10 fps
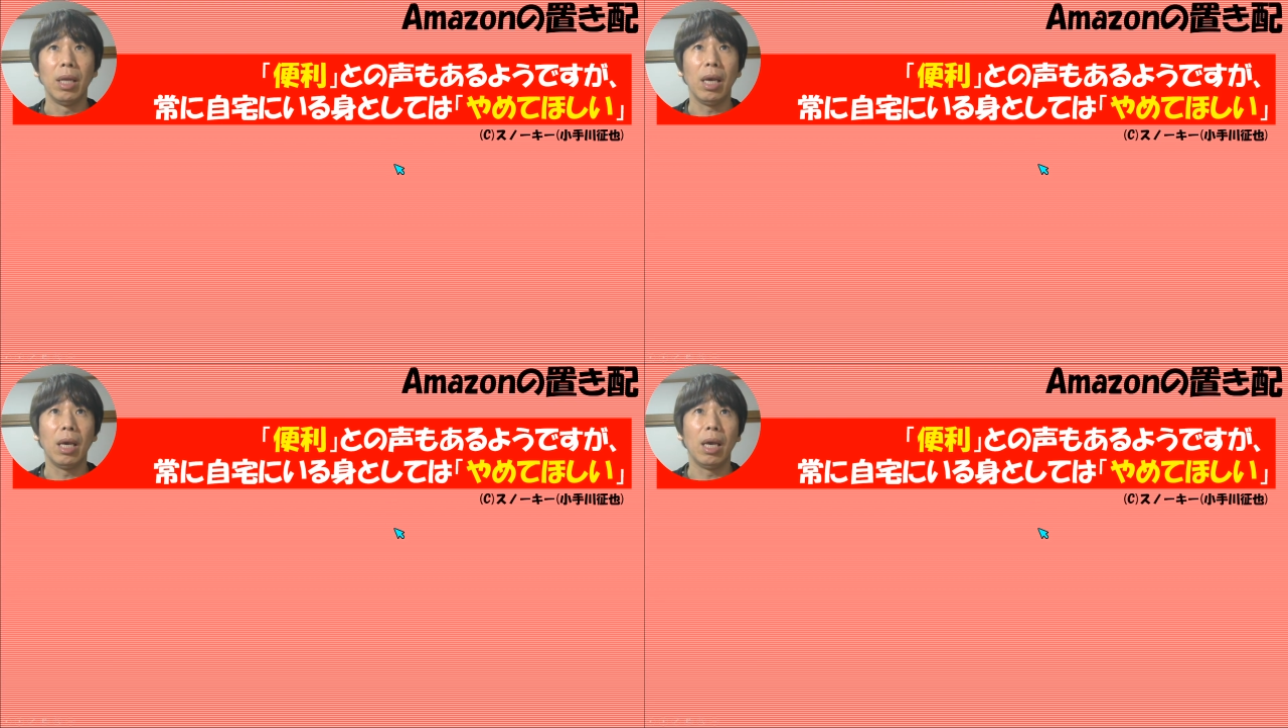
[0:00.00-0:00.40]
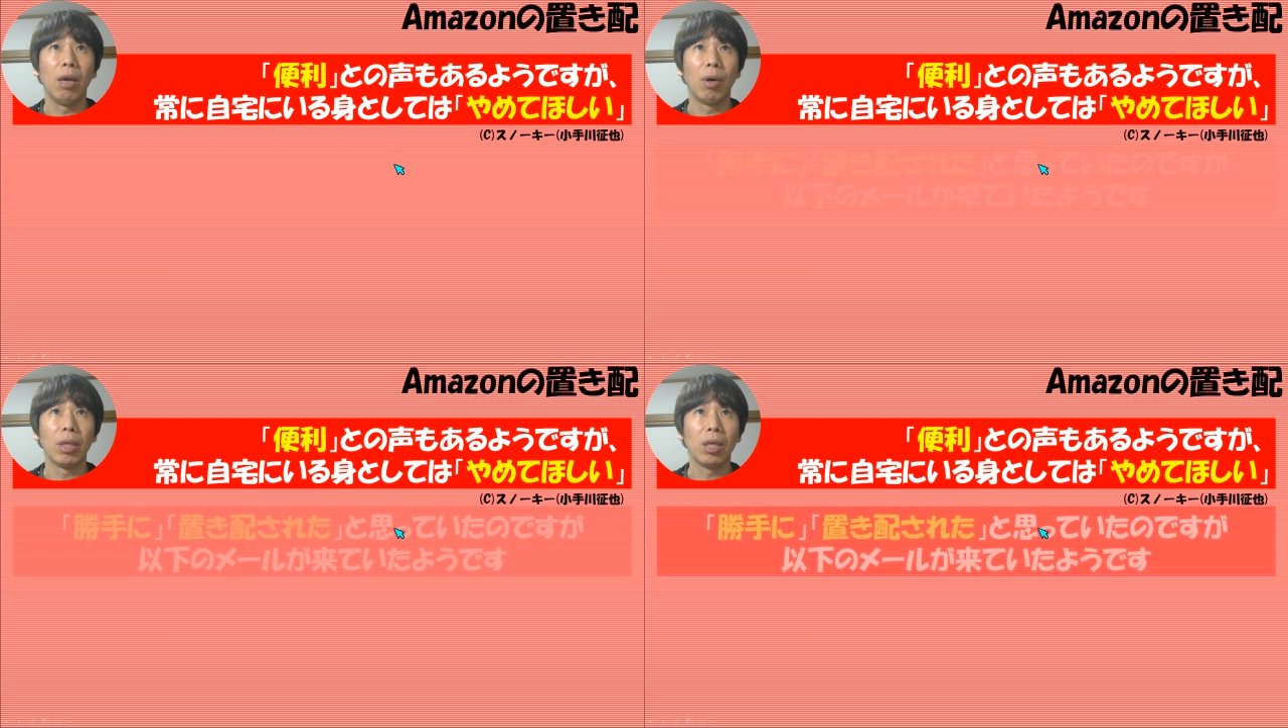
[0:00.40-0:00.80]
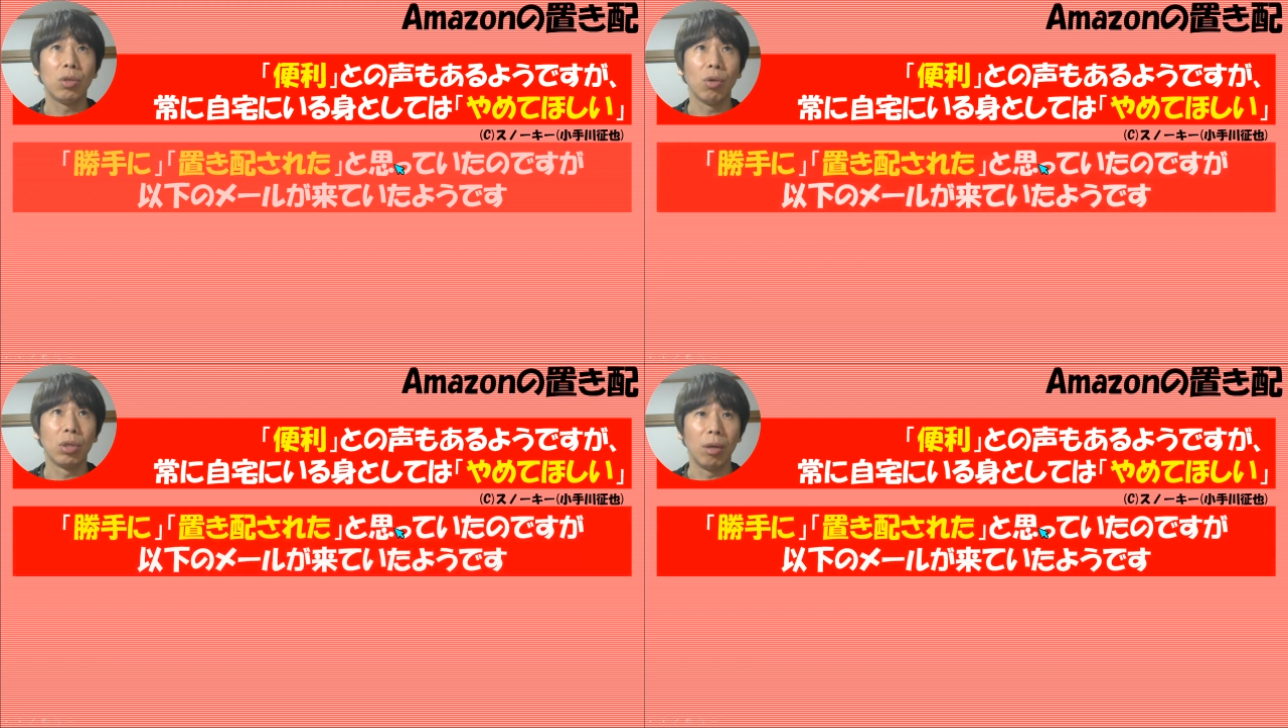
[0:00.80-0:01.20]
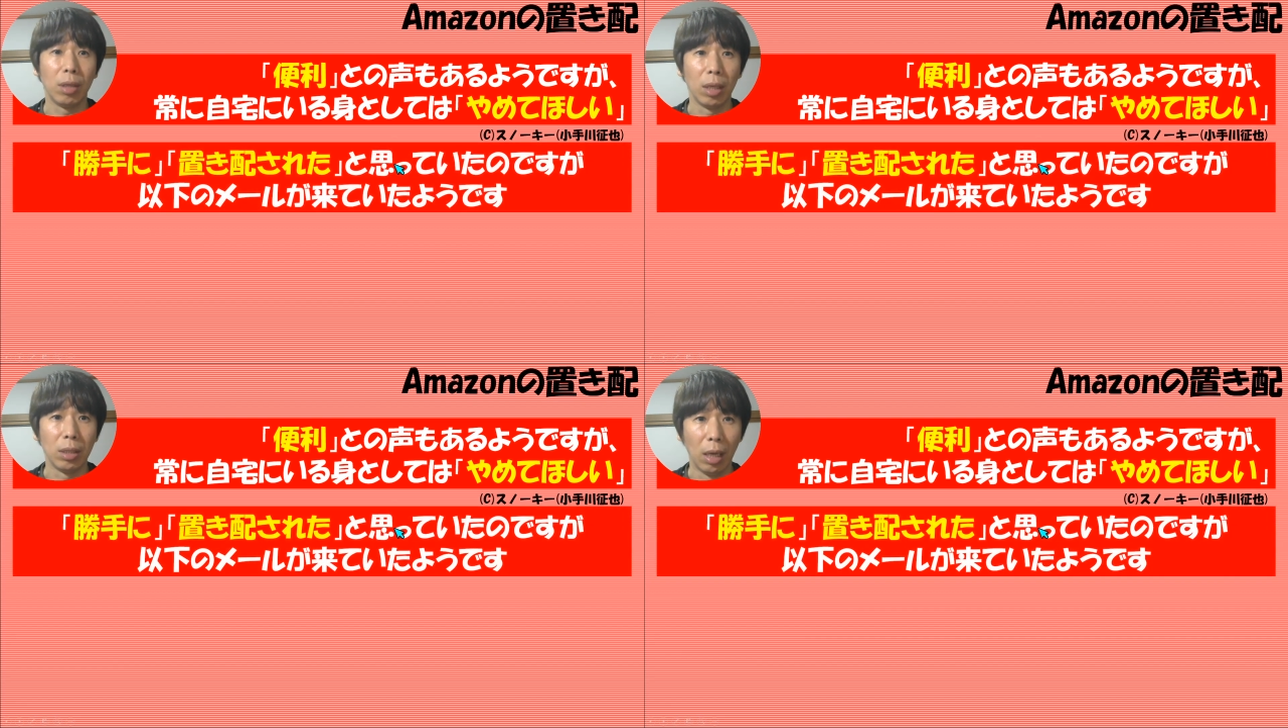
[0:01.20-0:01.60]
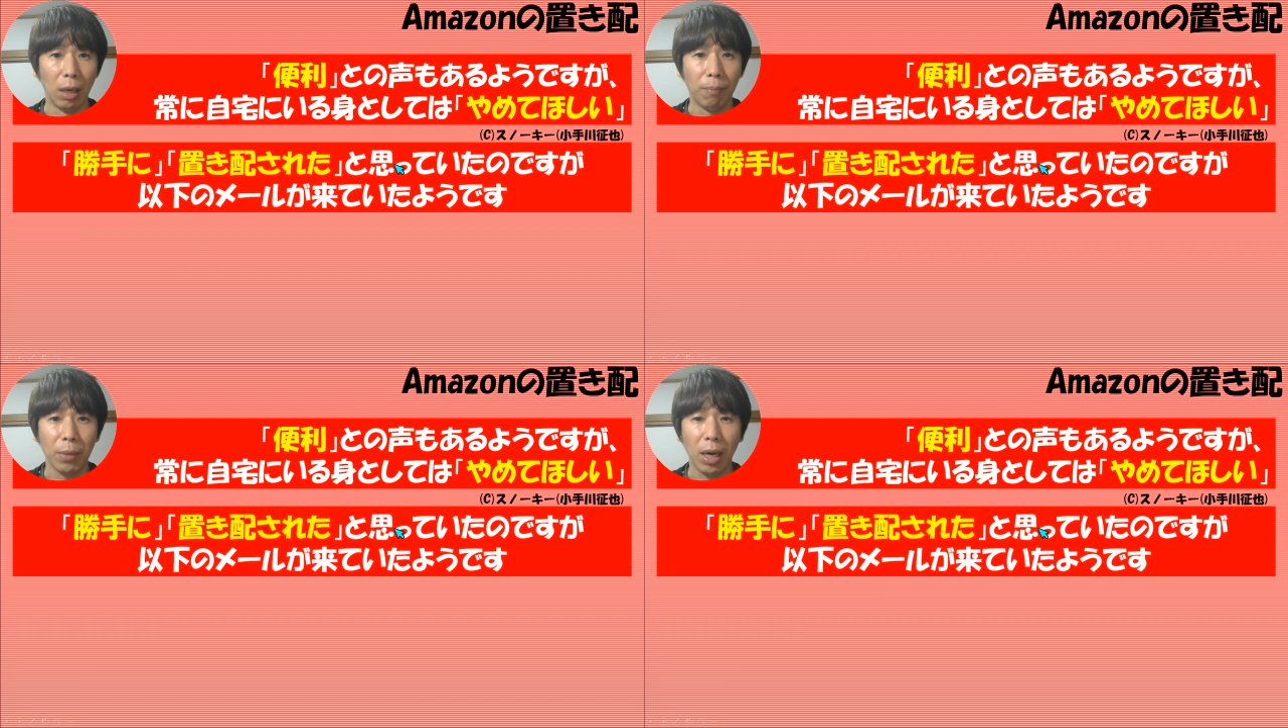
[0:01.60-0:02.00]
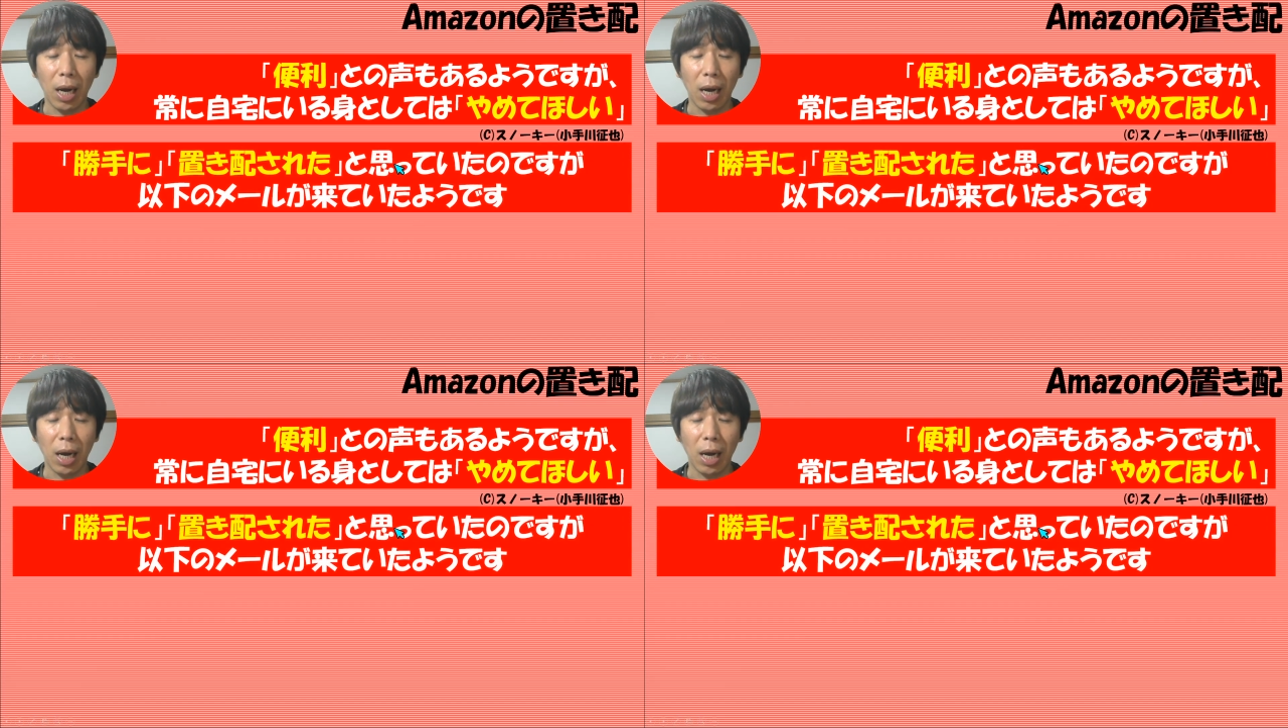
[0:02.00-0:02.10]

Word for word: で、私としてはですね、